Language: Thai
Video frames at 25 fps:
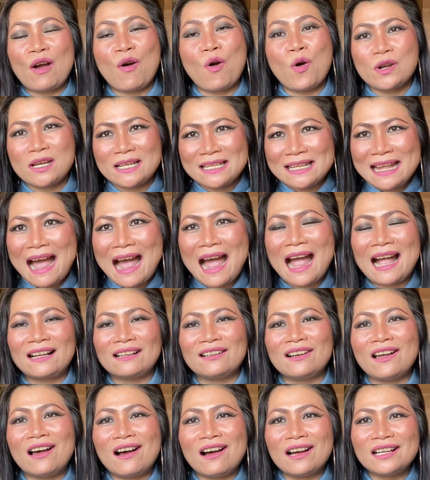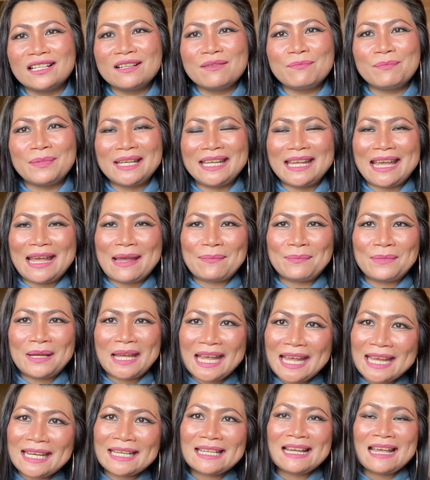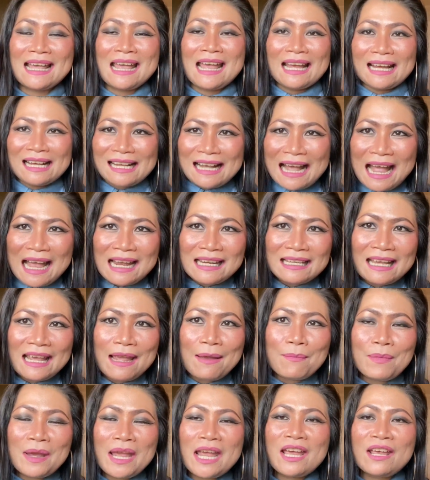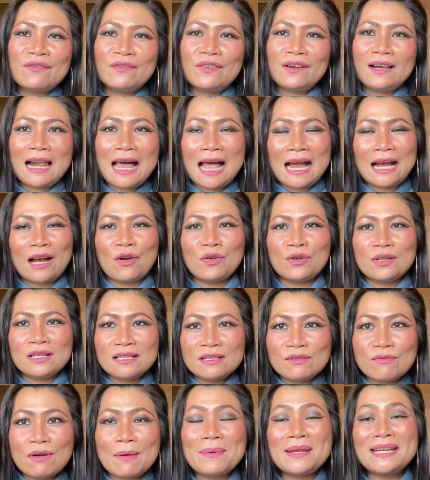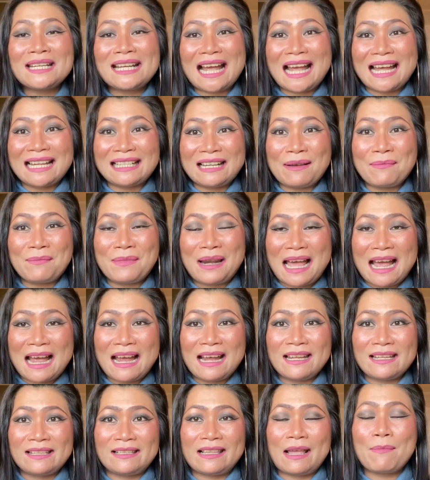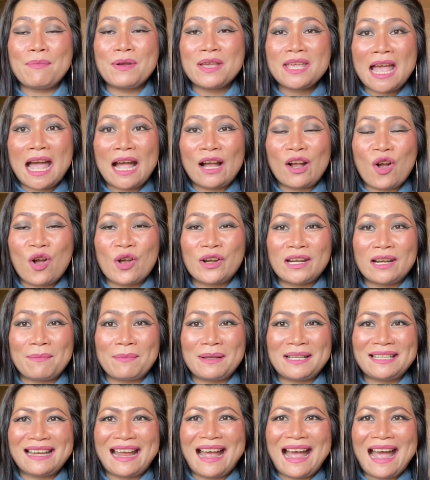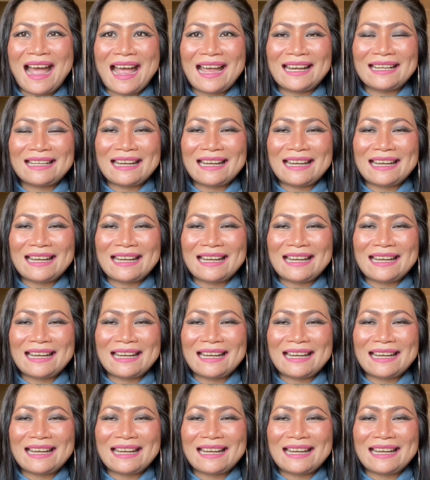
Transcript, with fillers: ยอดอยากล้อถึงไปเก็บเห็ดการเก็บเห็ดฝรั่งเขาถือว่าเป็นการทำลายทรัพยากรธรรมชาติ